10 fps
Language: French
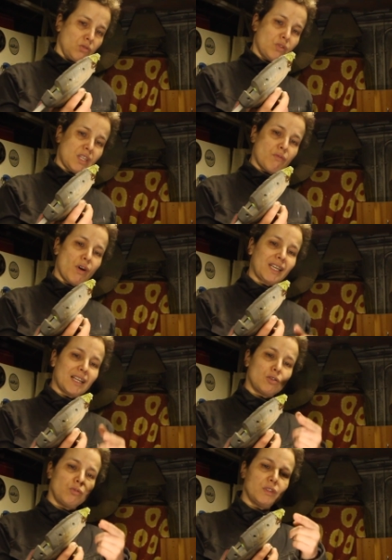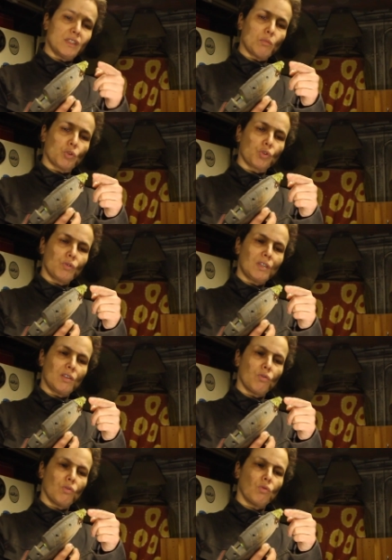de savoir qu'elle est suffisamment chaude,
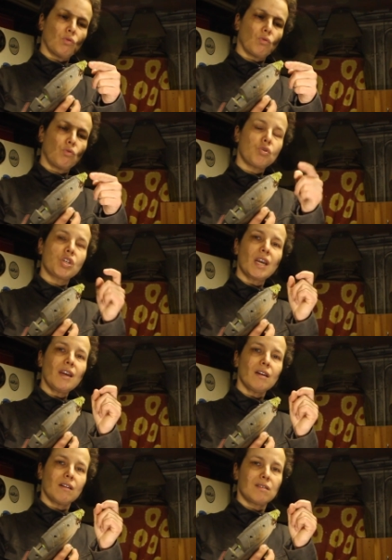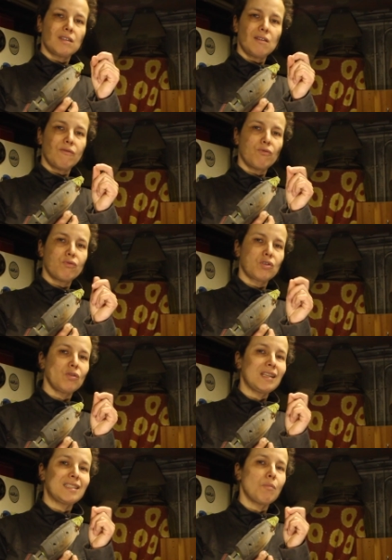c'est de, toucher. Et si vous
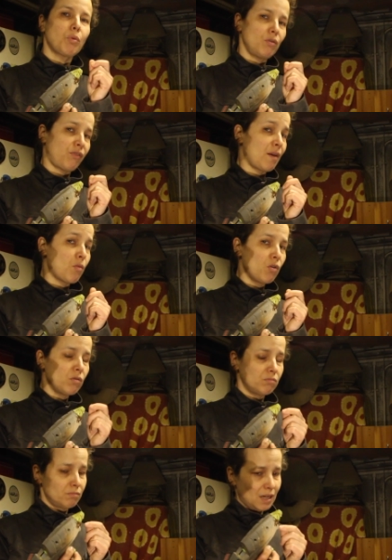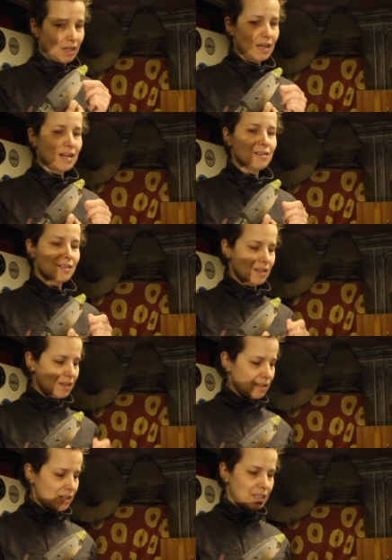sentez que ça brûle vraiment, bah là
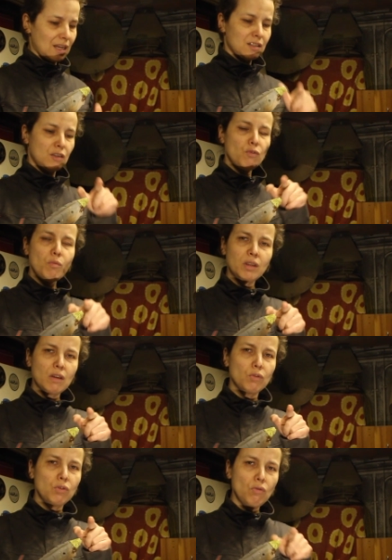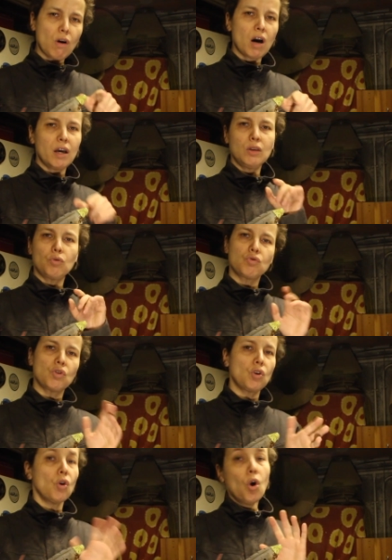c'est le cas. Si vous mettez votre doigt et que
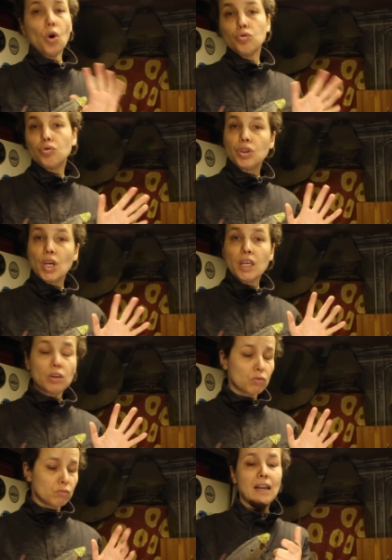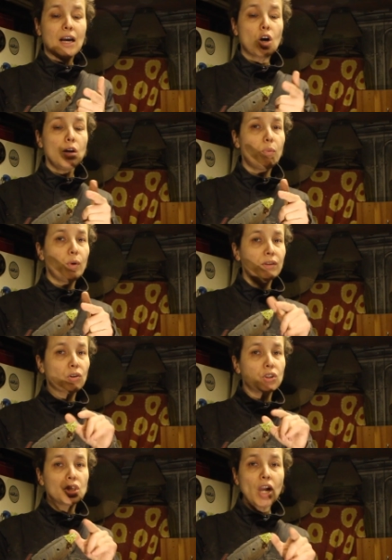c'est tiède, la colle peut
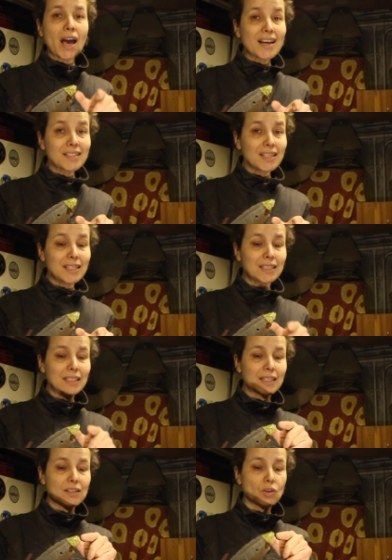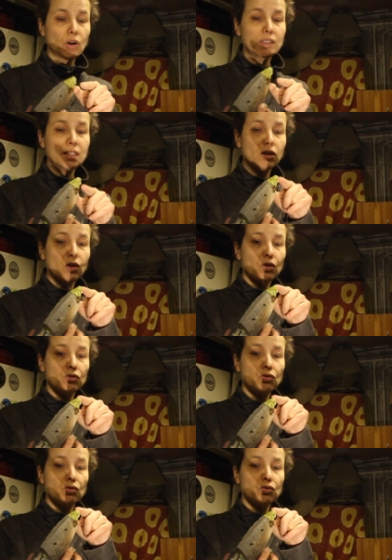être déjà assez liquide et sortir euh,
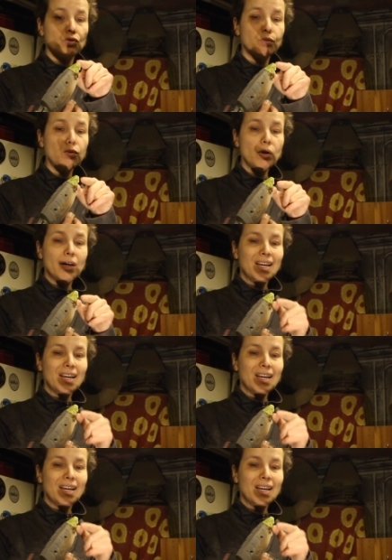de, du bout